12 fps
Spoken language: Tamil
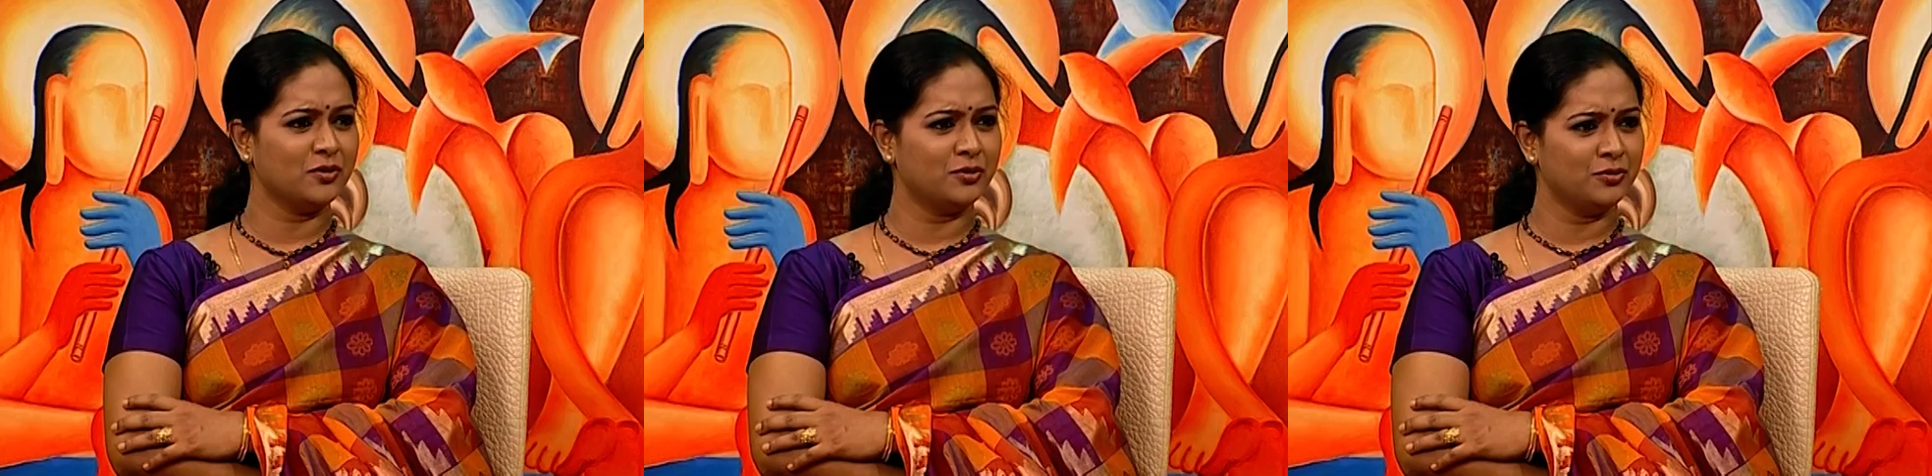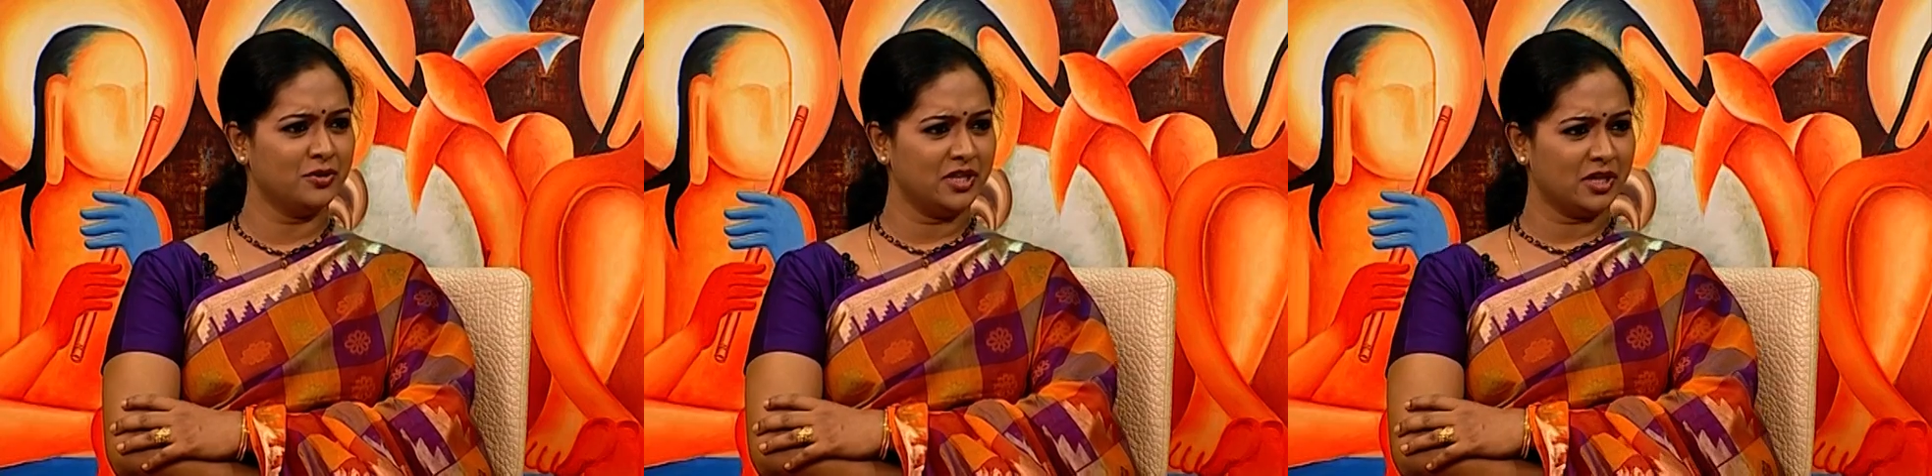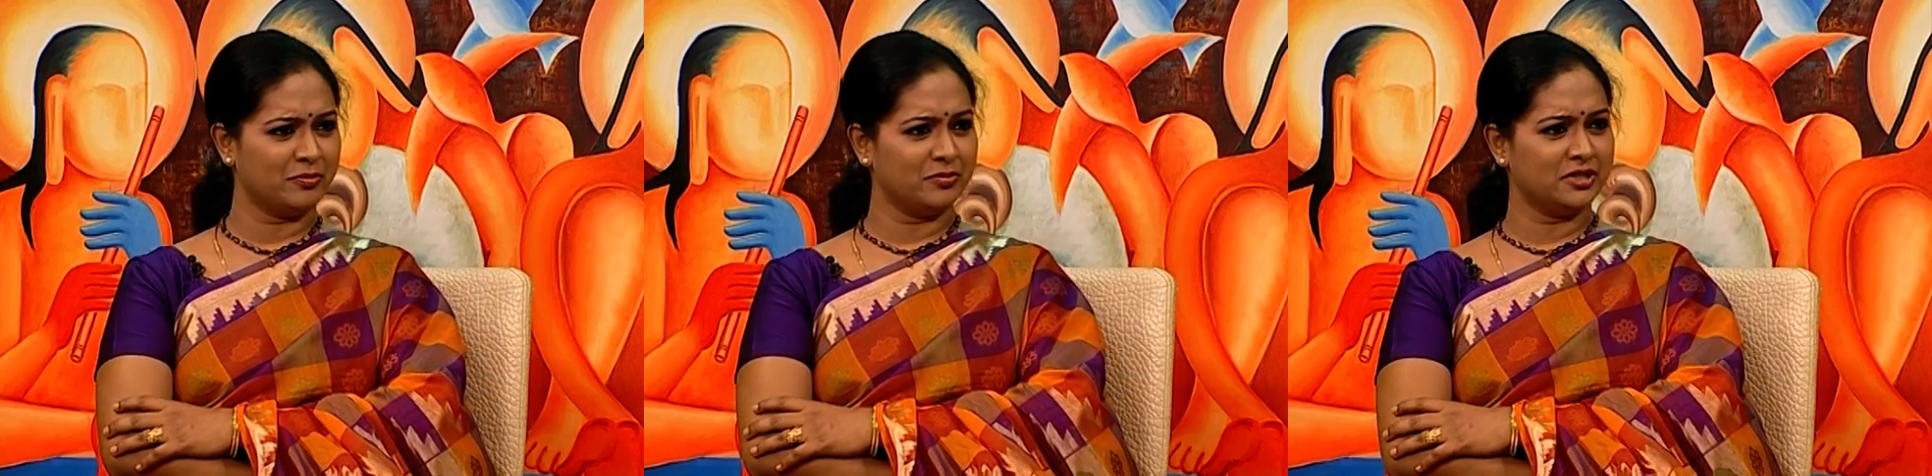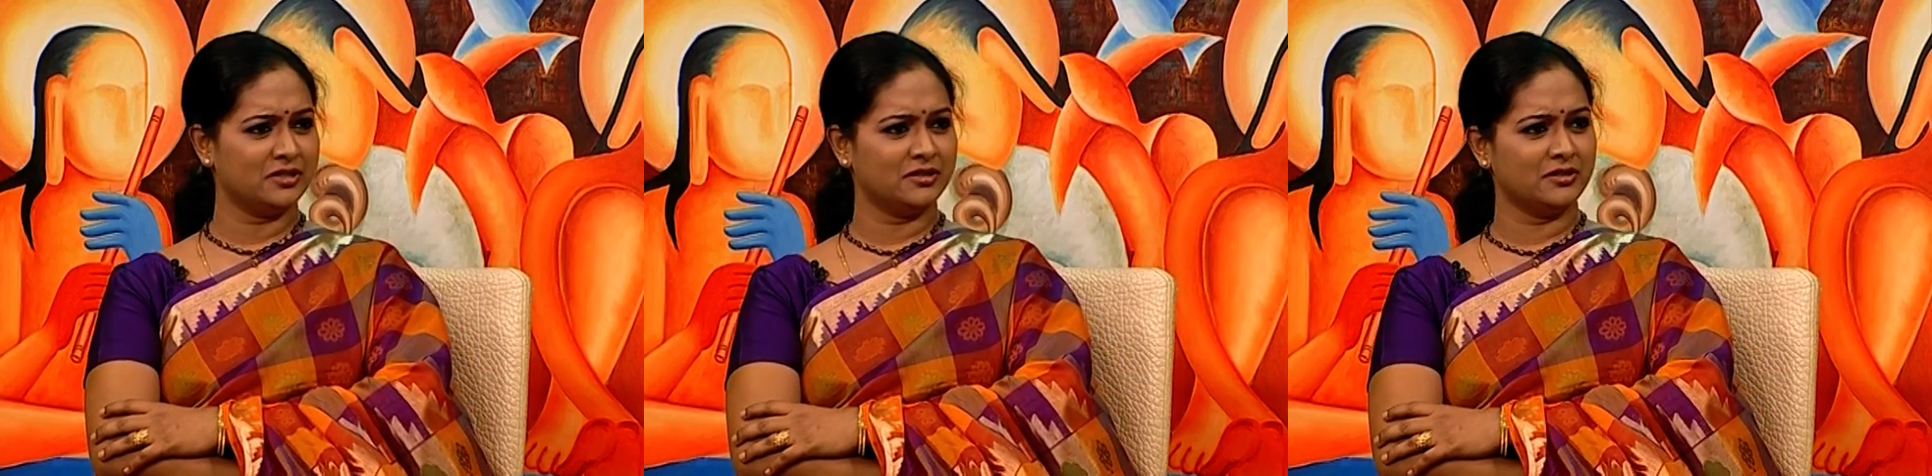ஒரு நூற்றி
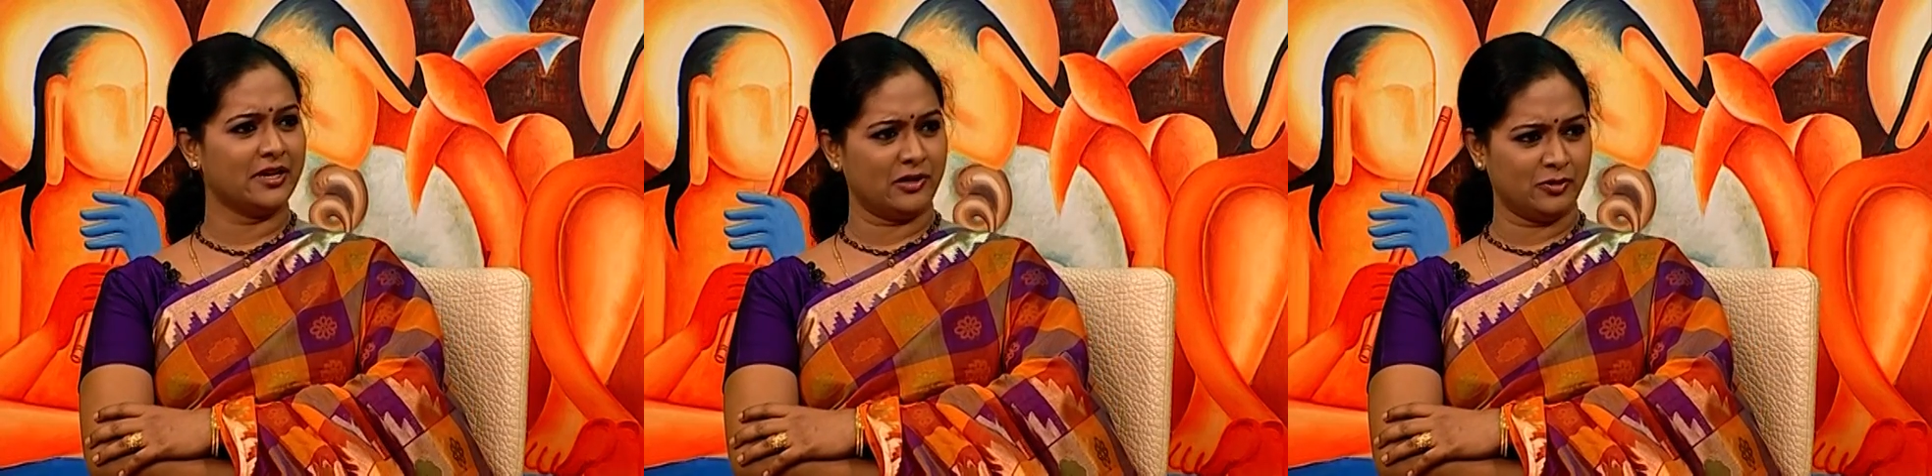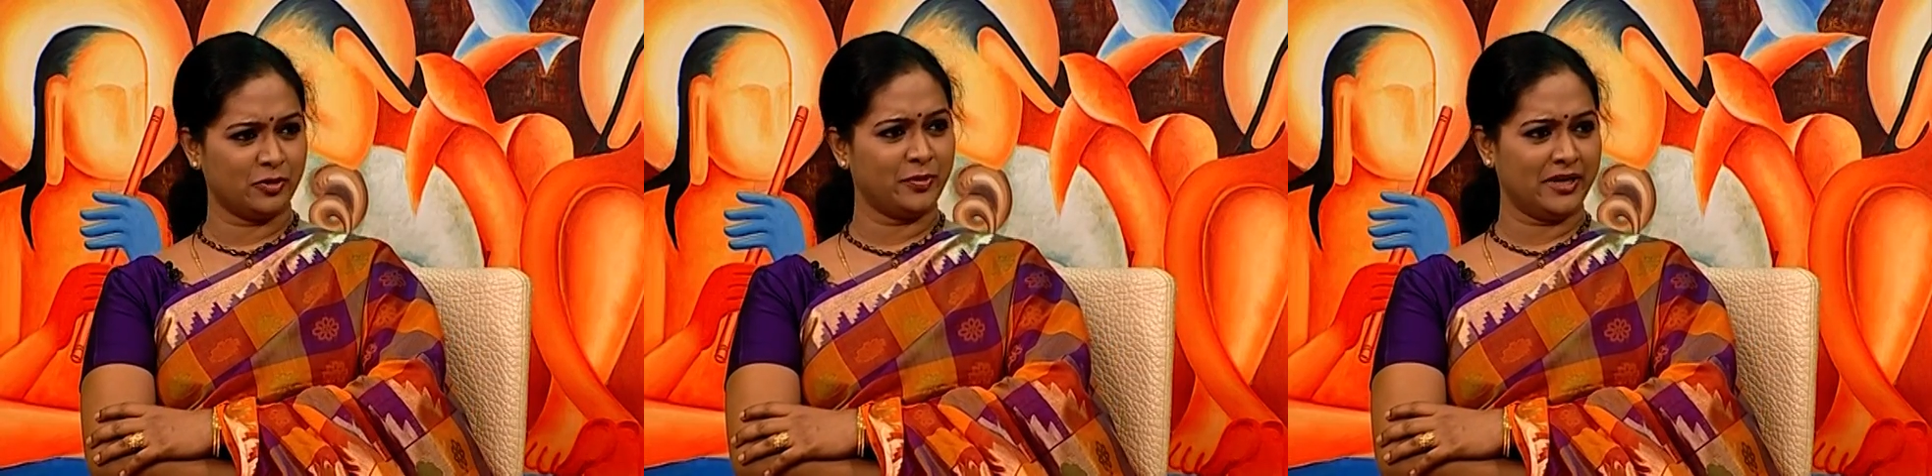ஐம்பது இரநூறு